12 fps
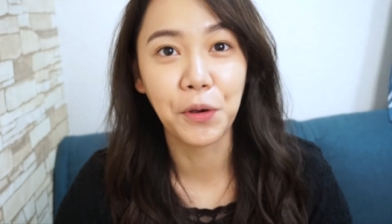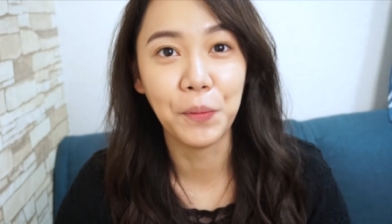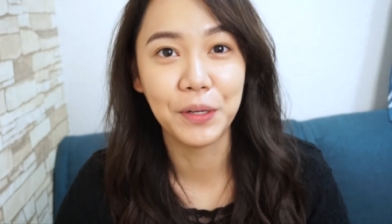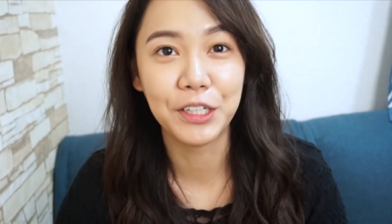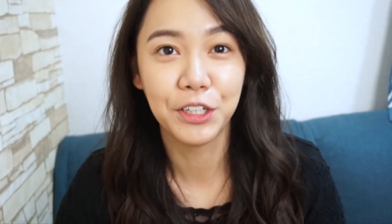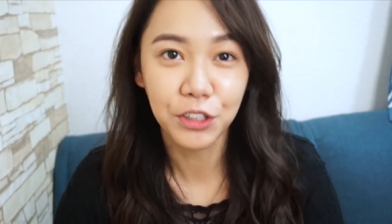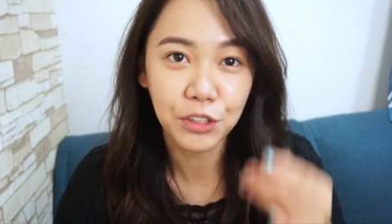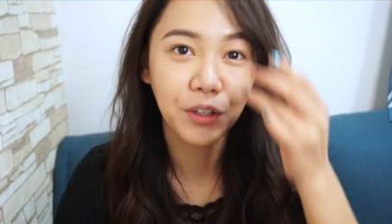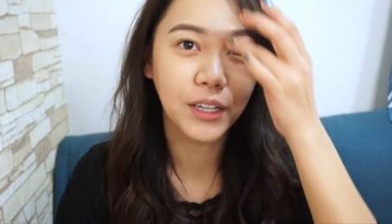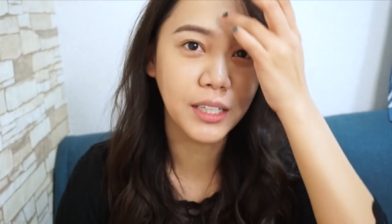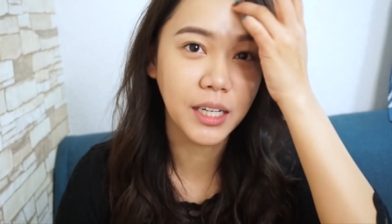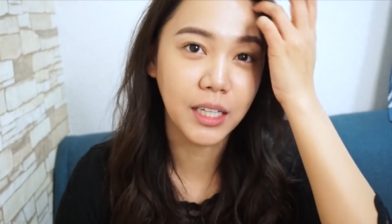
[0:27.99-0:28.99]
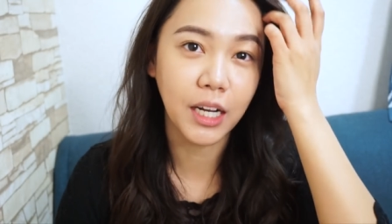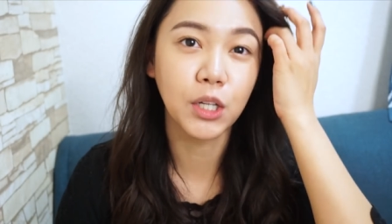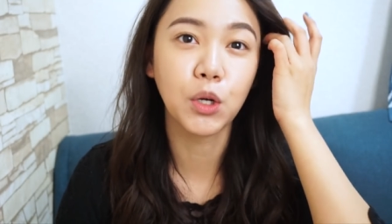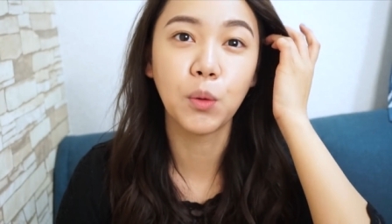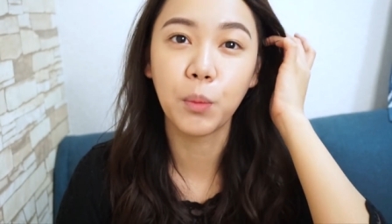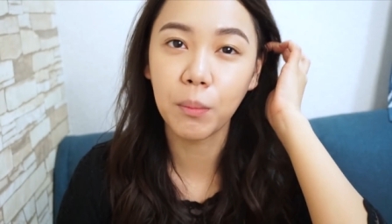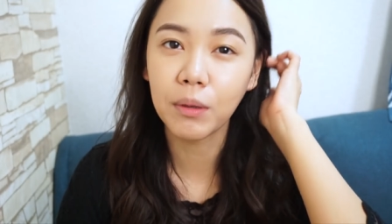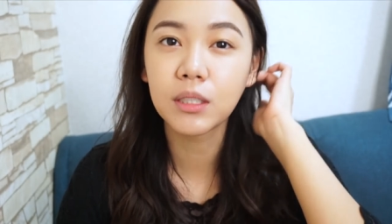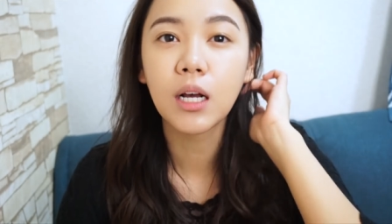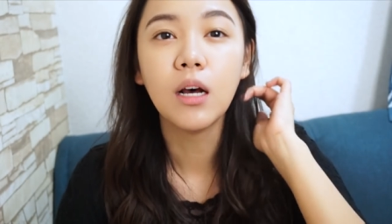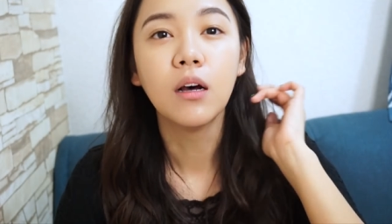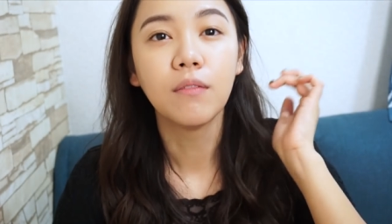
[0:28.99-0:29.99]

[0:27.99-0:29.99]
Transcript: 今日はゆるっとやっていきたいと思います。